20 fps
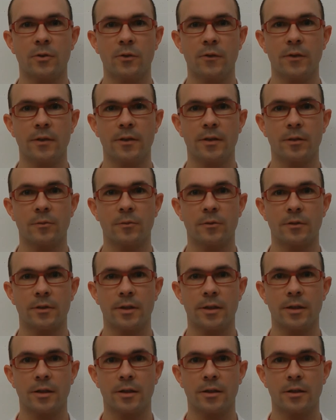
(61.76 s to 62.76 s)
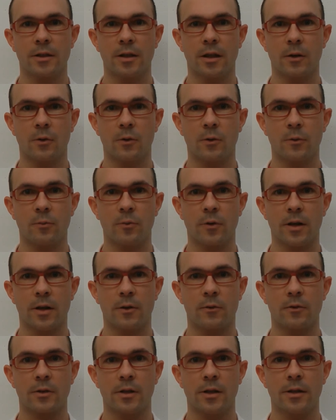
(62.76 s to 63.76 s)
suffisamment d'énergie à l'eau pour la
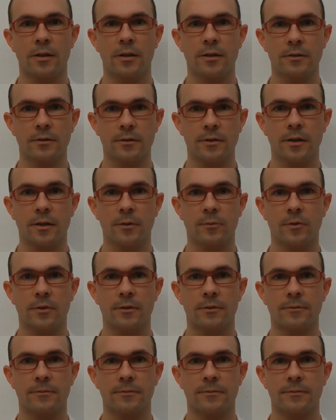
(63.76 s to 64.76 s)
congeler entièrement.